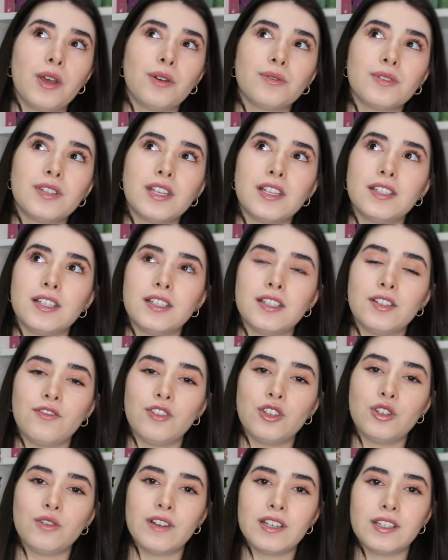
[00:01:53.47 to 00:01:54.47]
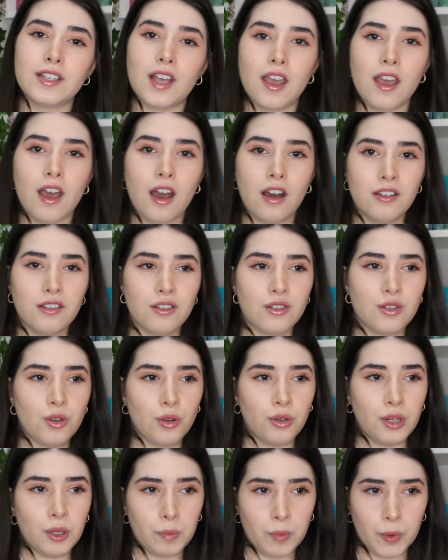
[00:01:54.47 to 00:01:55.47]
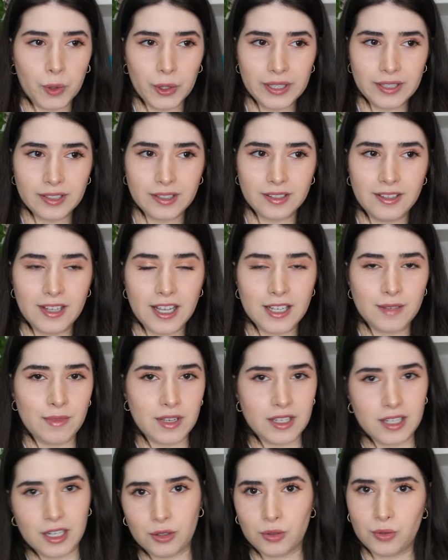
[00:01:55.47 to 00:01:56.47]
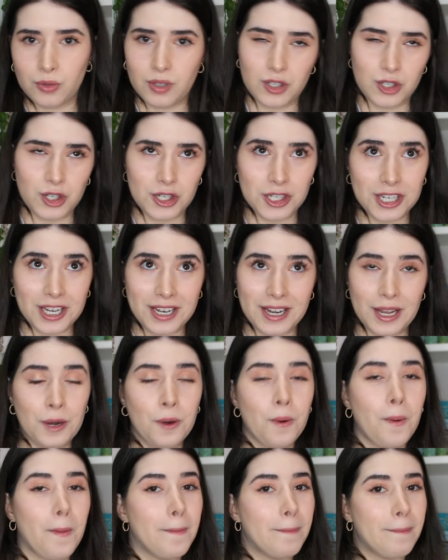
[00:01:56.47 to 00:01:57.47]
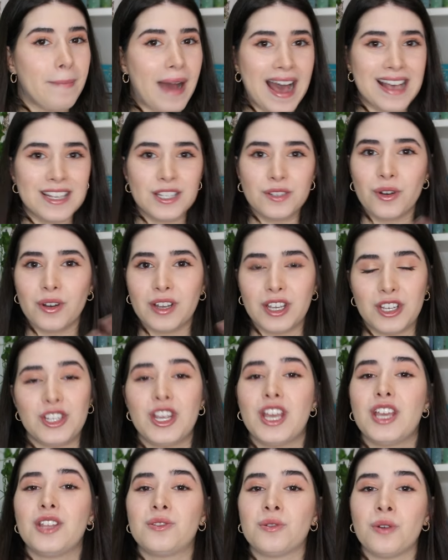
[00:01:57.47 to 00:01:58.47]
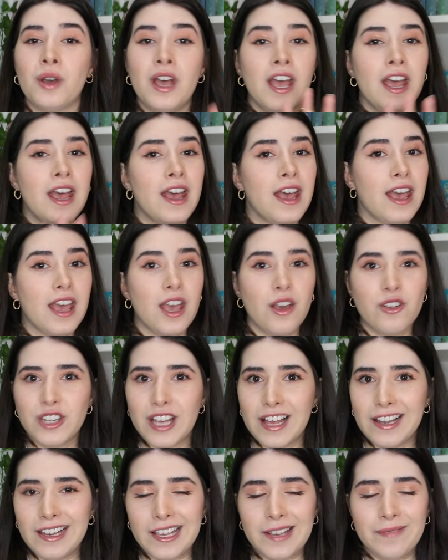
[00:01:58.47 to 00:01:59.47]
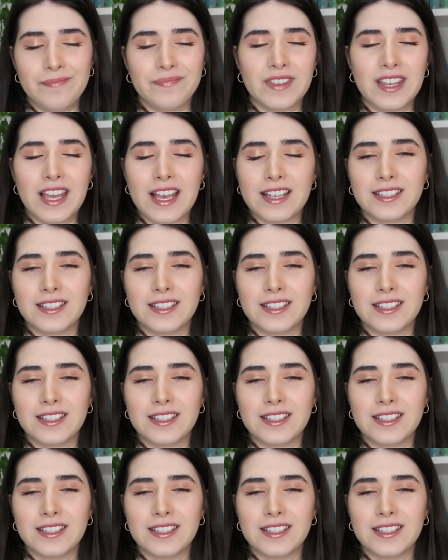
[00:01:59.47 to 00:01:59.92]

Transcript: Eu não sei se esse vídeo vai sair antes ou depois das minhas leituras de janeiro, mas de qualquer jeito, eu já li. E